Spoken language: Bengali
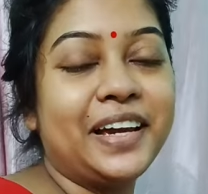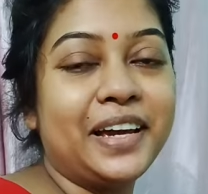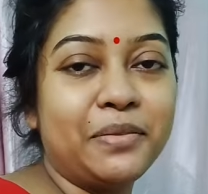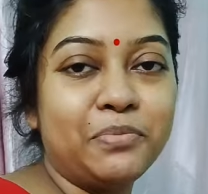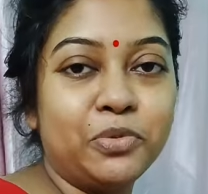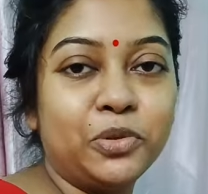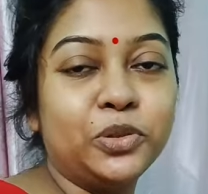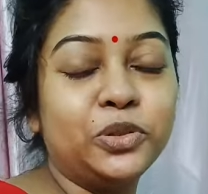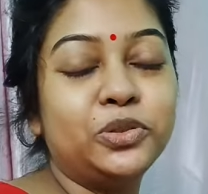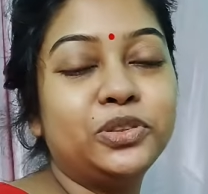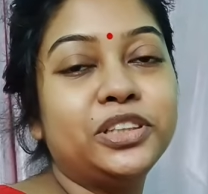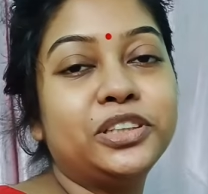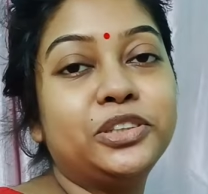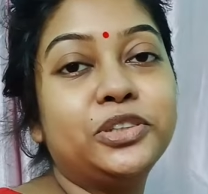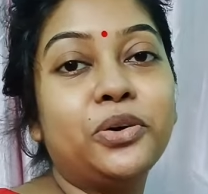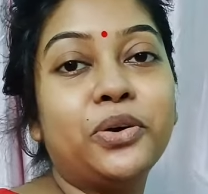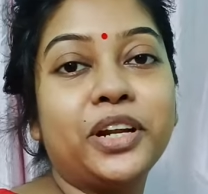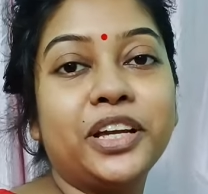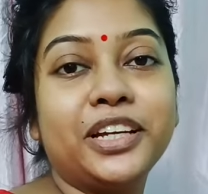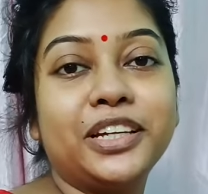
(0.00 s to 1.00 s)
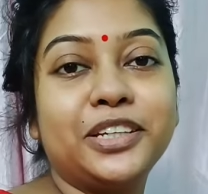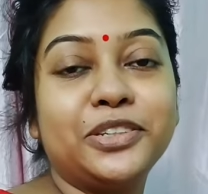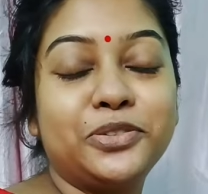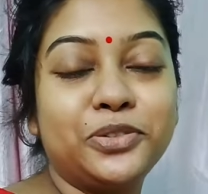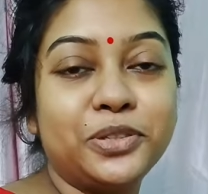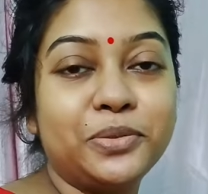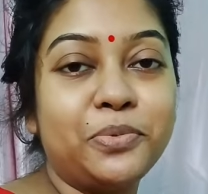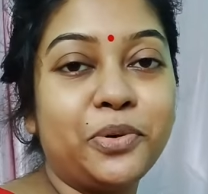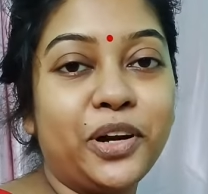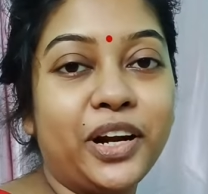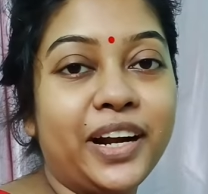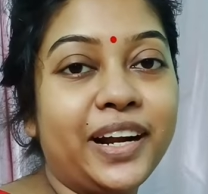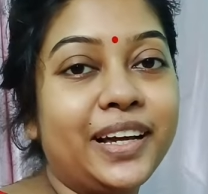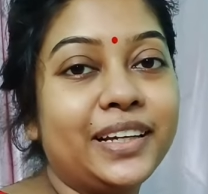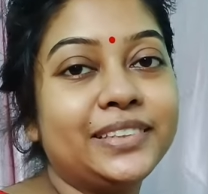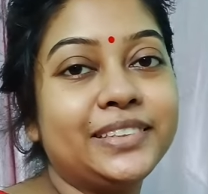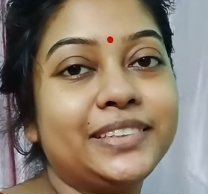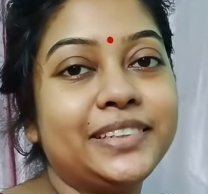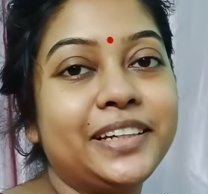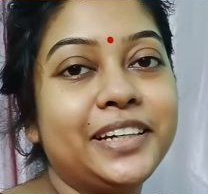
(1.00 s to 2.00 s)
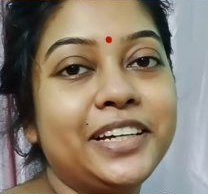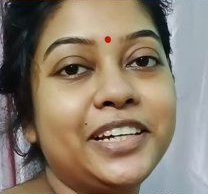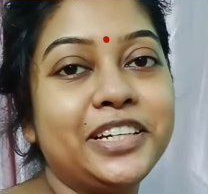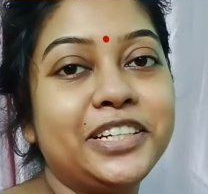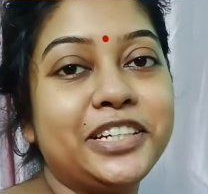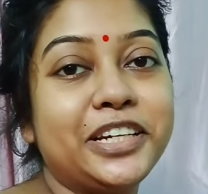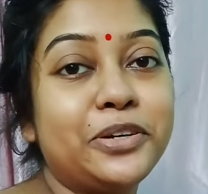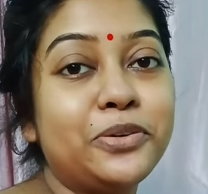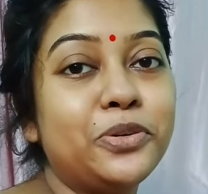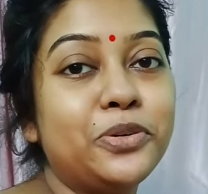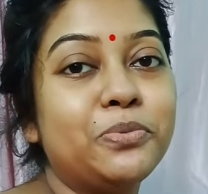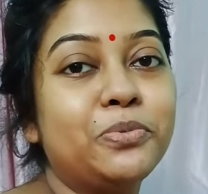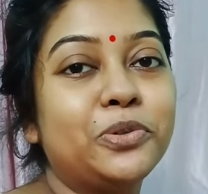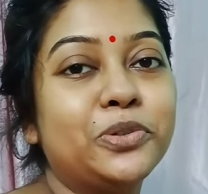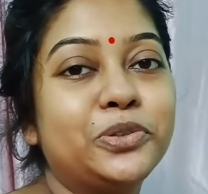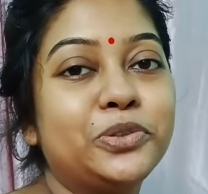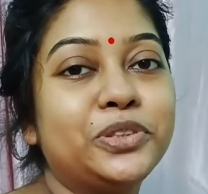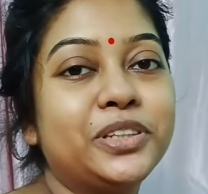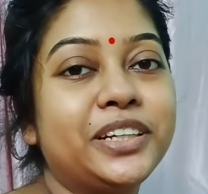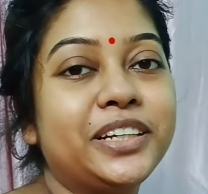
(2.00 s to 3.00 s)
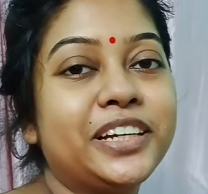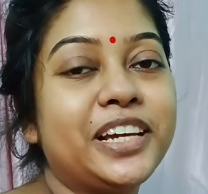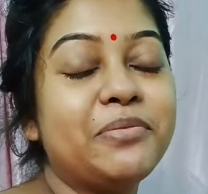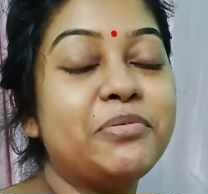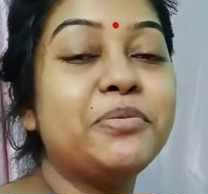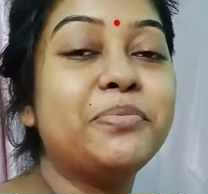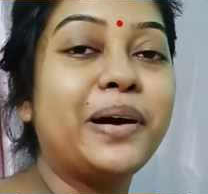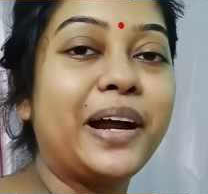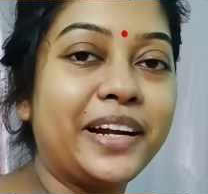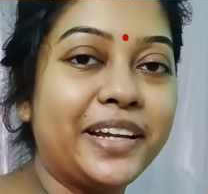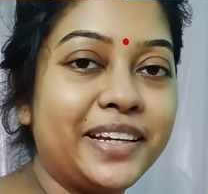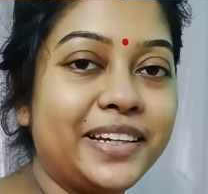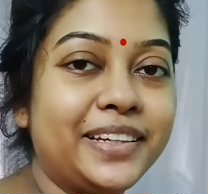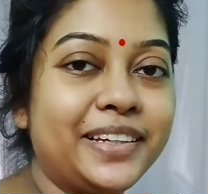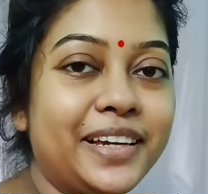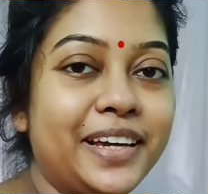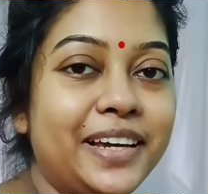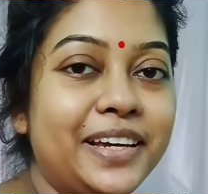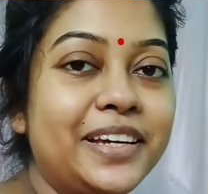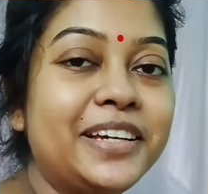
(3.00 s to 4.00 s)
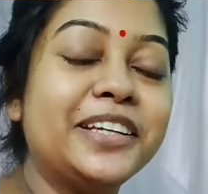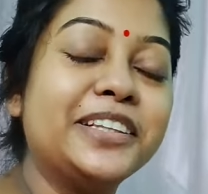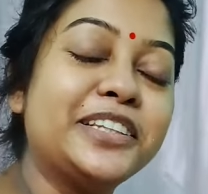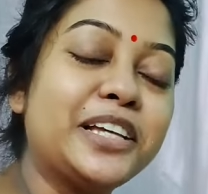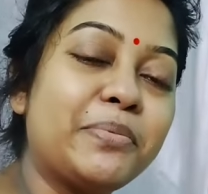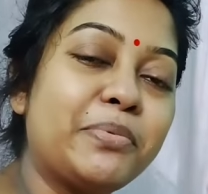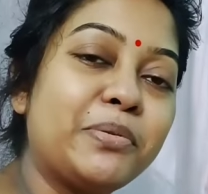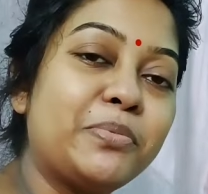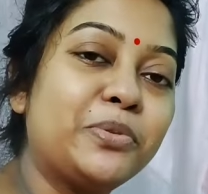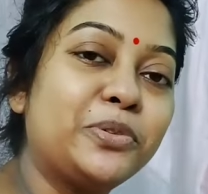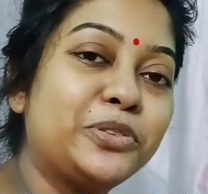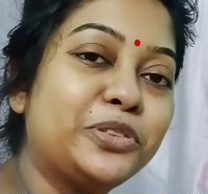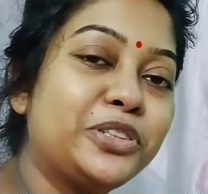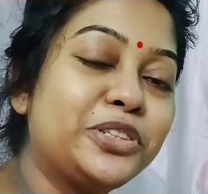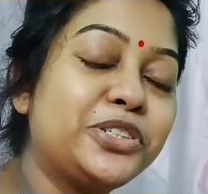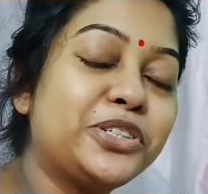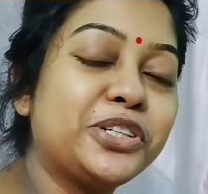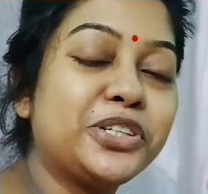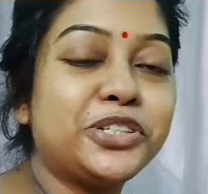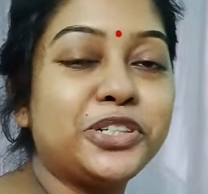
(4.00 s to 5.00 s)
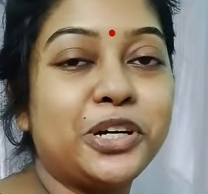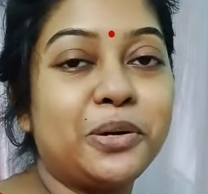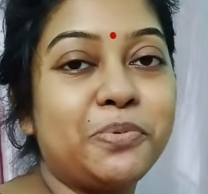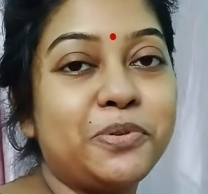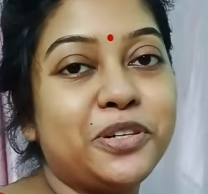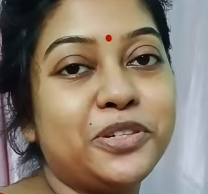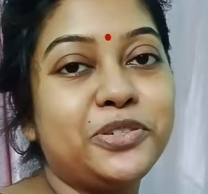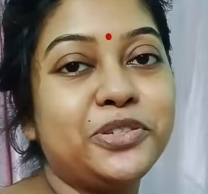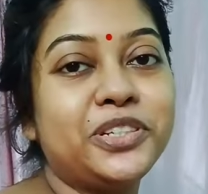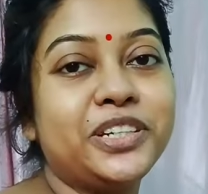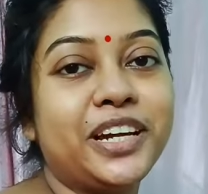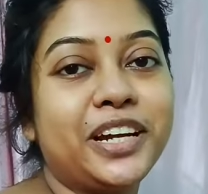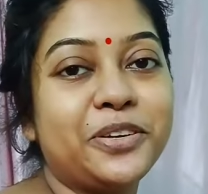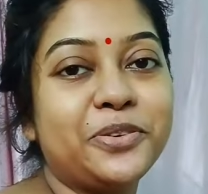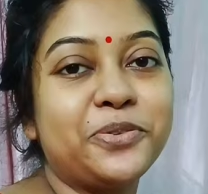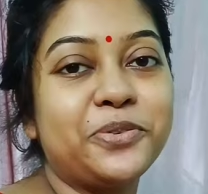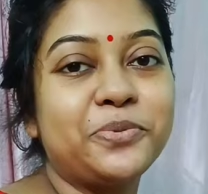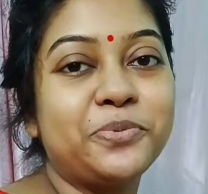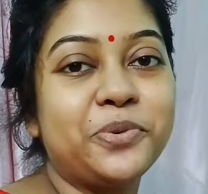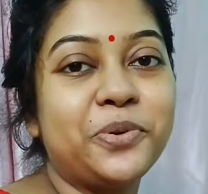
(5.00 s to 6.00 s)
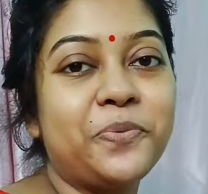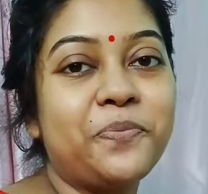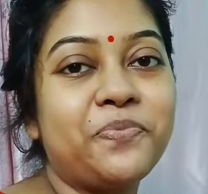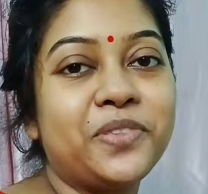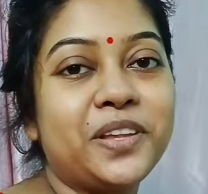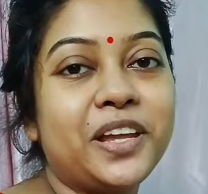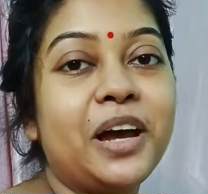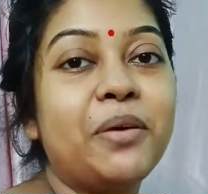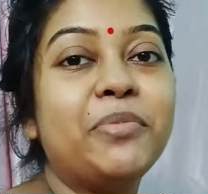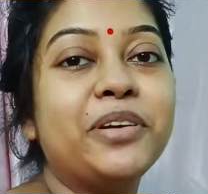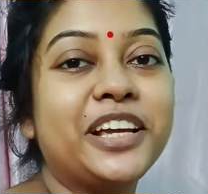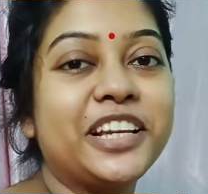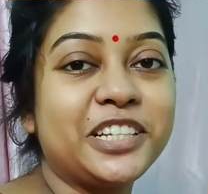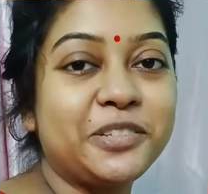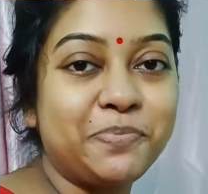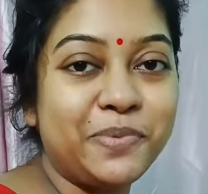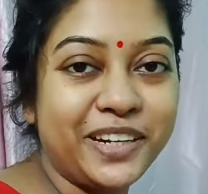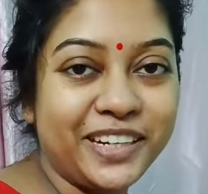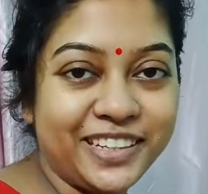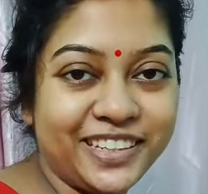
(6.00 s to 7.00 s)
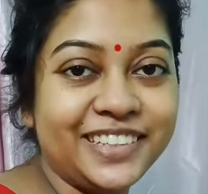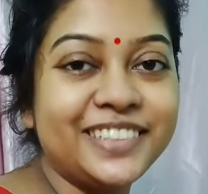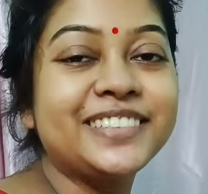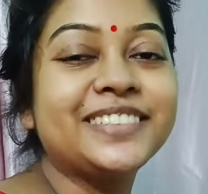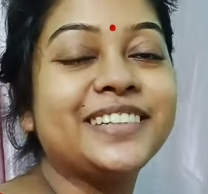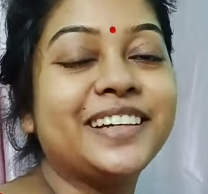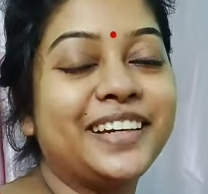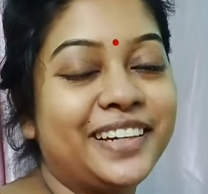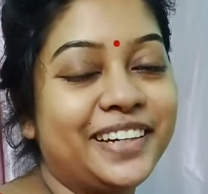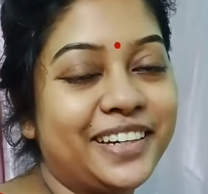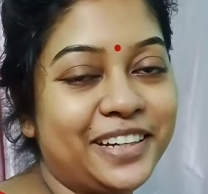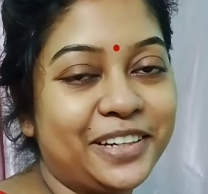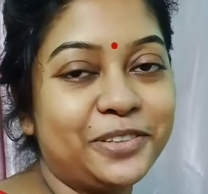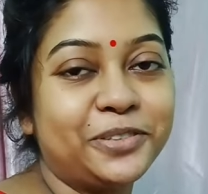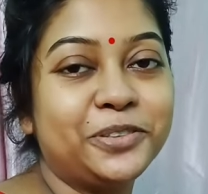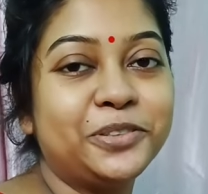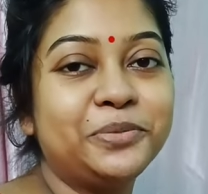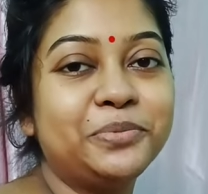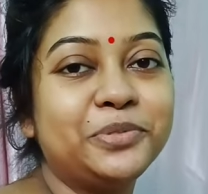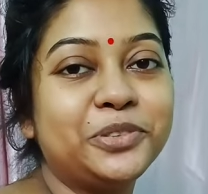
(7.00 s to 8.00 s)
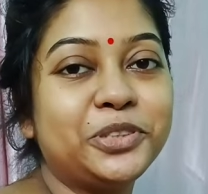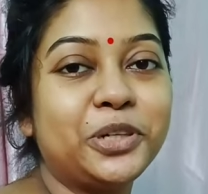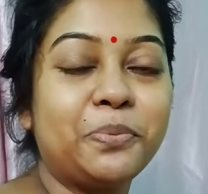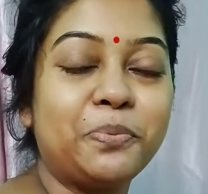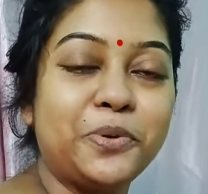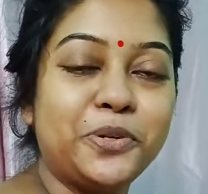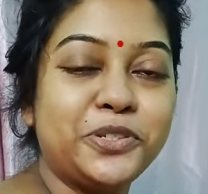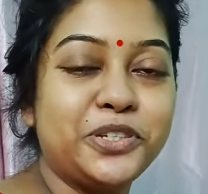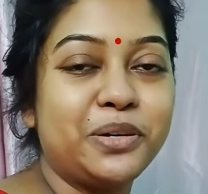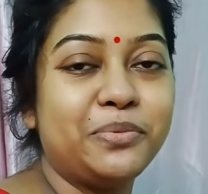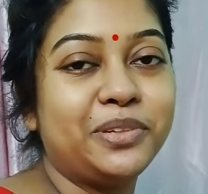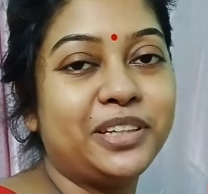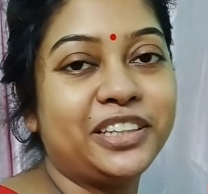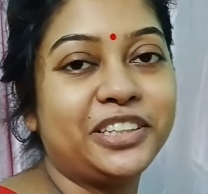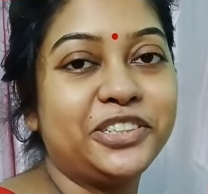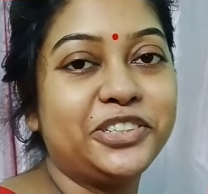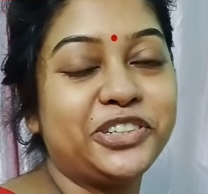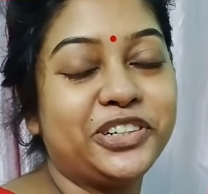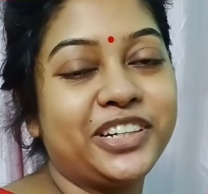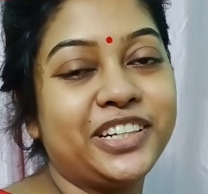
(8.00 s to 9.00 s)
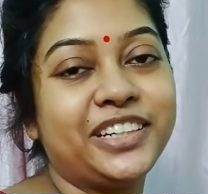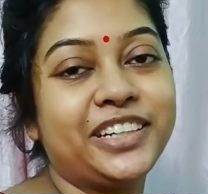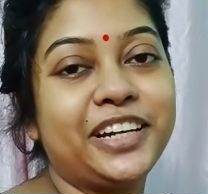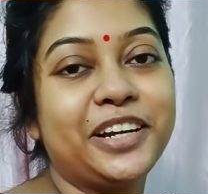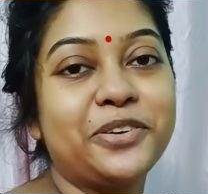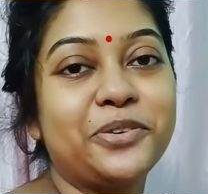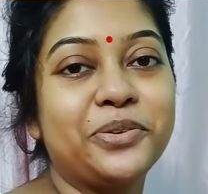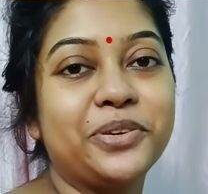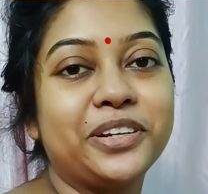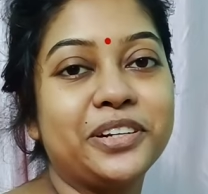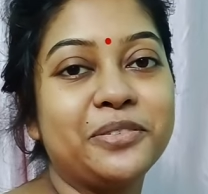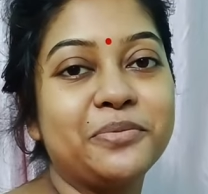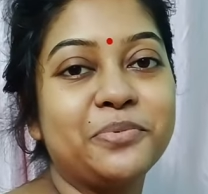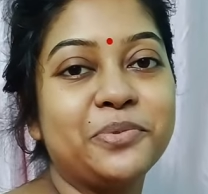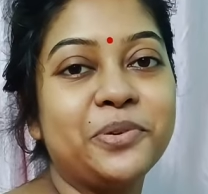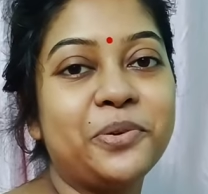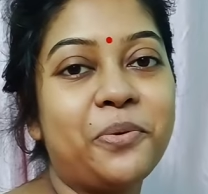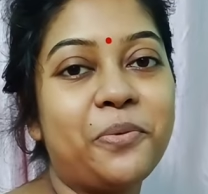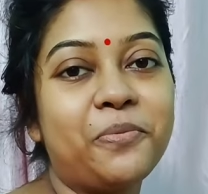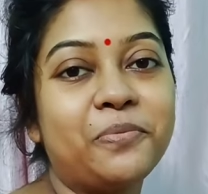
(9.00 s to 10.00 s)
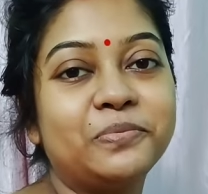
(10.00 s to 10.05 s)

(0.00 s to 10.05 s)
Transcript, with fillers: হ্যাঁ বন্ধুদের তো অনেক কিছুই বলার আছে সেগুলো বন্ধুদেরকে আমি বাড়ি গিয়ে তারপর বন্ধুদের সঙ্গে সব কিছু শেয়ার করব আমার এক্সপেরিয়েন্স হ্যাঁ একদম সব কিছু আমি তাদের সঙ্গে শেয়ার করে নেব